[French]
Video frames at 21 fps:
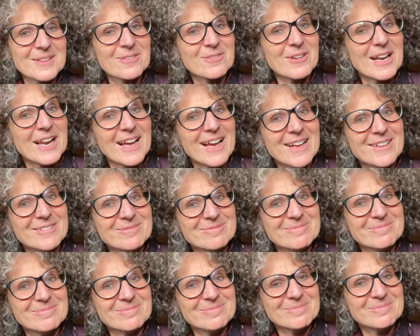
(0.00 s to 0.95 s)
Voilà.
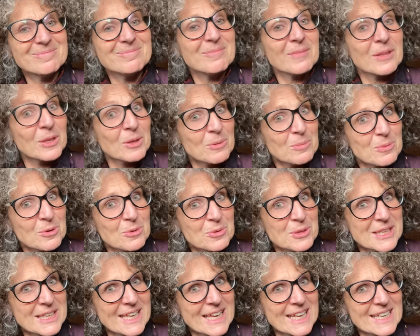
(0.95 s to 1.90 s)
Bon
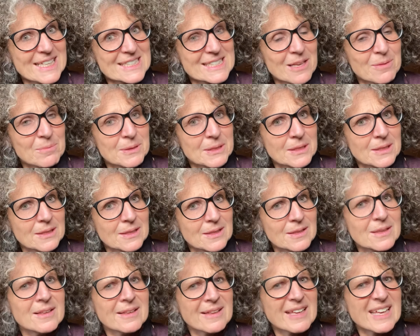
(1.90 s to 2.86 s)
week-end les amis.
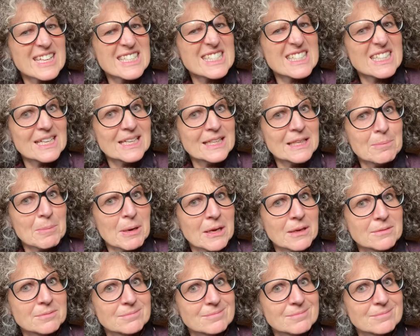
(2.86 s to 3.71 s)
Restez libres.